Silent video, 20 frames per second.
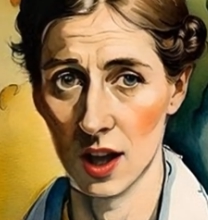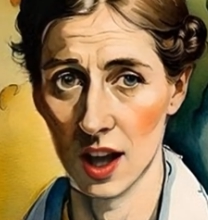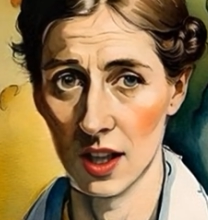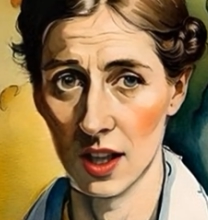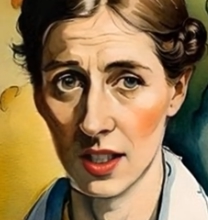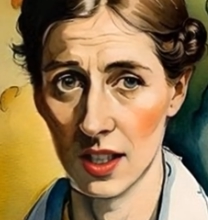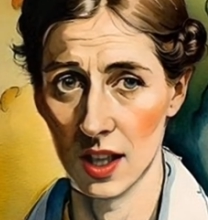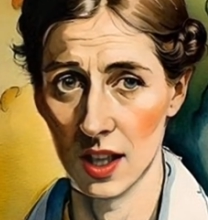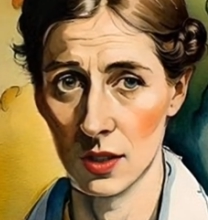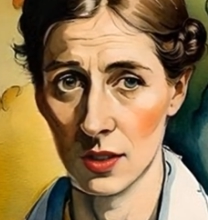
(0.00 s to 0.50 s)

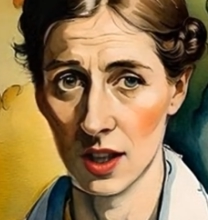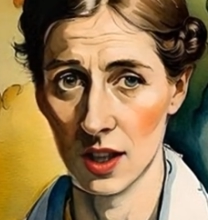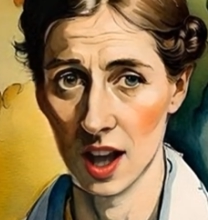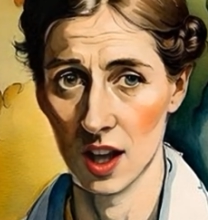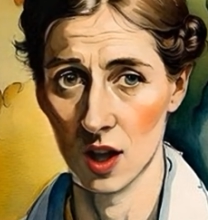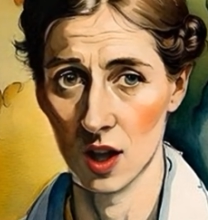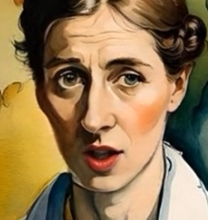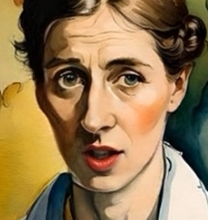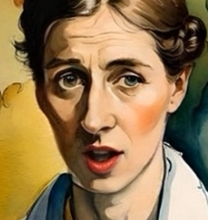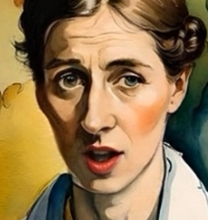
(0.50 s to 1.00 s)
Este
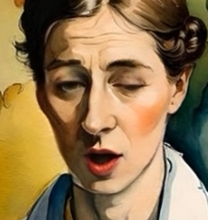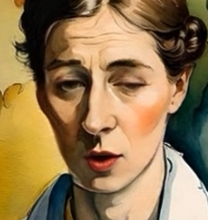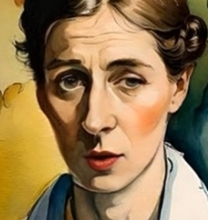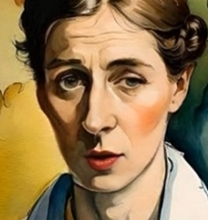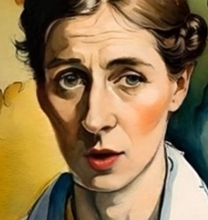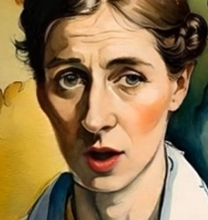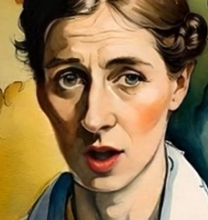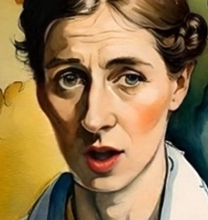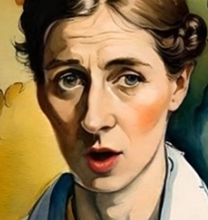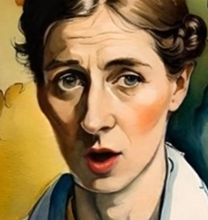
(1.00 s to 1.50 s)
ensayo se
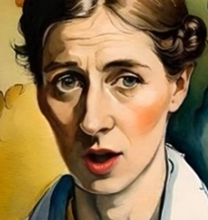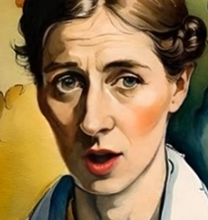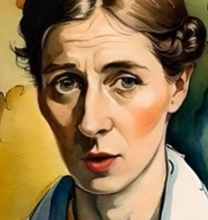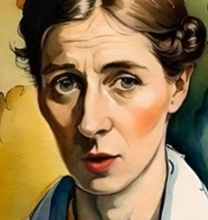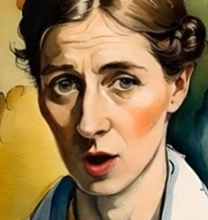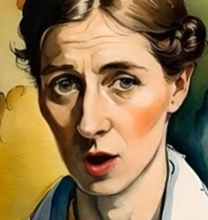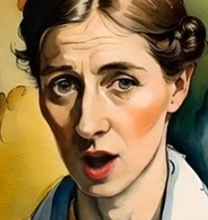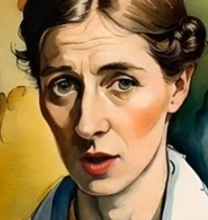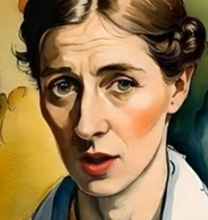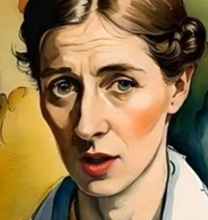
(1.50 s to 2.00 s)
convirtió en
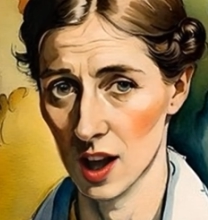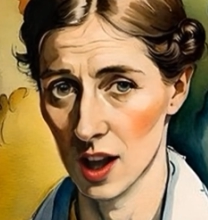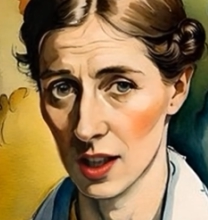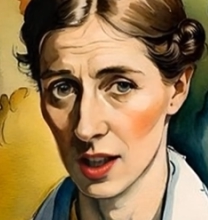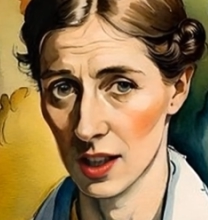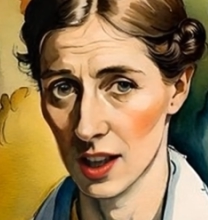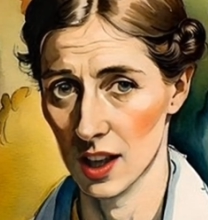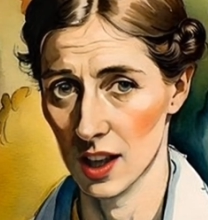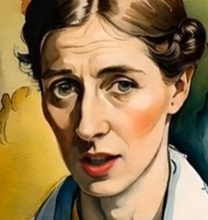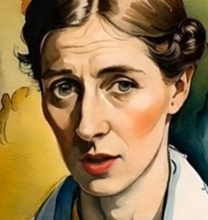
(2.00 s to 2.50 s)
un
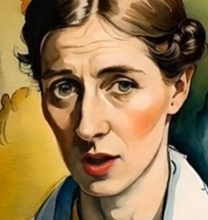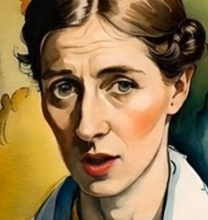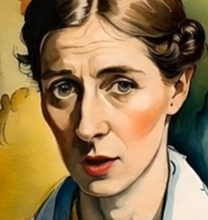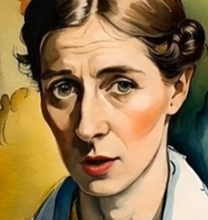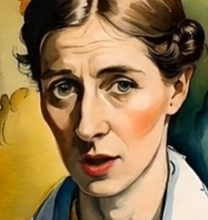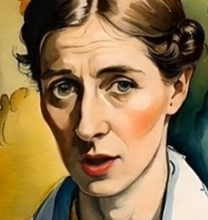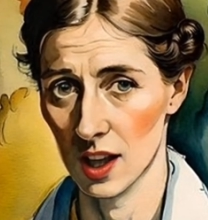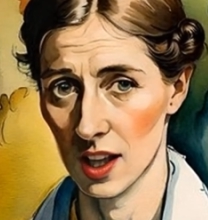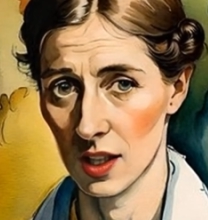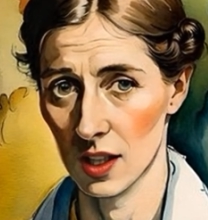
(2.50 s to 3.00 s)
referente del
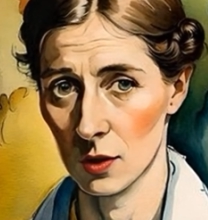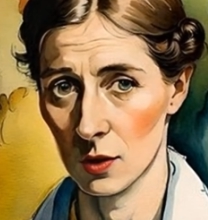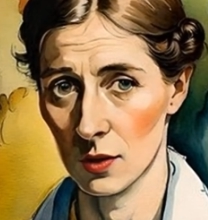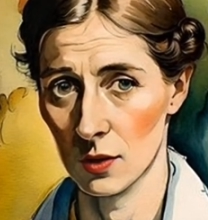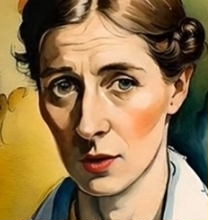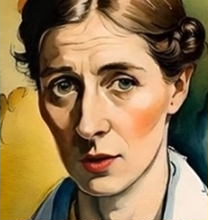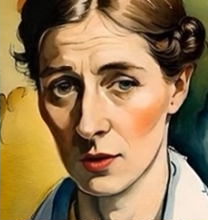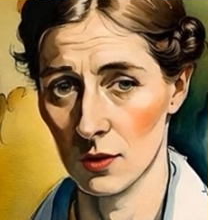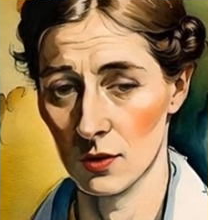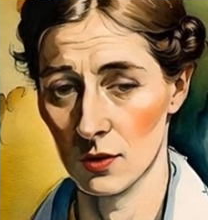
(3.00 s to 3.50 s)
feminismo.